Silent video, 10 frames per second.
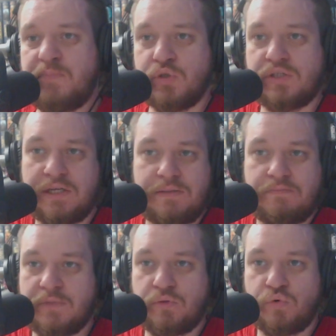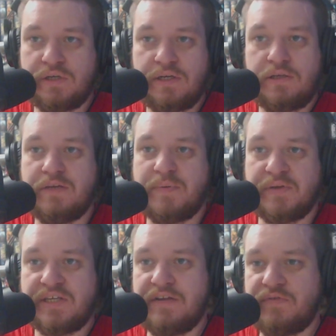просто как, которые не
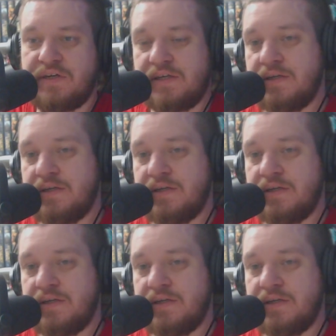попадали в игры.